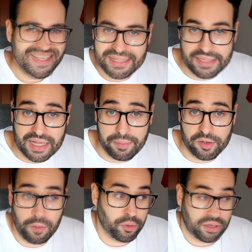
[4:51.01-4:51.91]
Tiene que
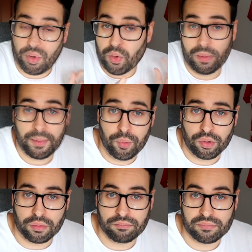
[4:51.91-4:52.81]
haberlo porque no hay 9
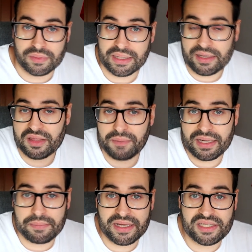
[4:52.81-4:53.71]
puro. Ni Griezmann
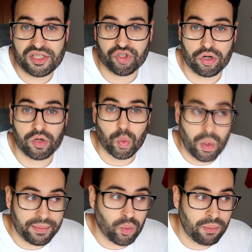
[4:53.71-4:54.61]
ni Messi son
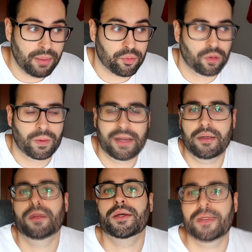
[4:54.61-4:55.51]
9-9, por lo
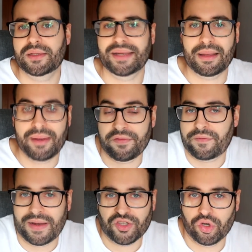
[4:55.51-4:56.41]
cual tiene que haber
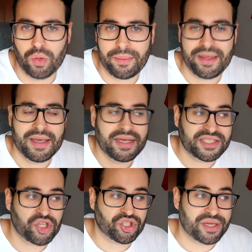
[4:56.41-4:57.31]
falso 9,
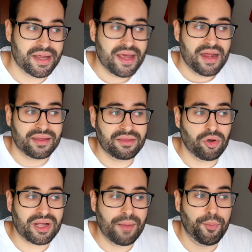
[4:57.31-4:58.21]
sí o sí. Centro
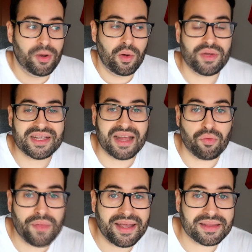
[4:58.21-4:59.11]
del campo, la única
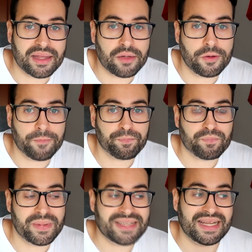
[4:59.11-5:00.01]
duda que tengo
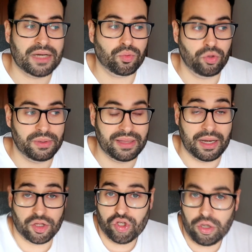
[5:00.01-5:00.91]
es Arturo
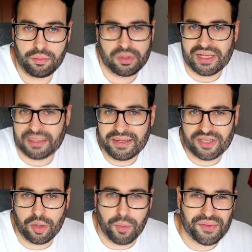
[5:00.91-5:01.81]
Vidal. Yo, ya sabéis
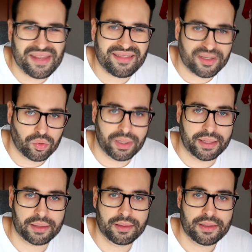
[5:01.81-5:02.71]
que lo pondría de titular.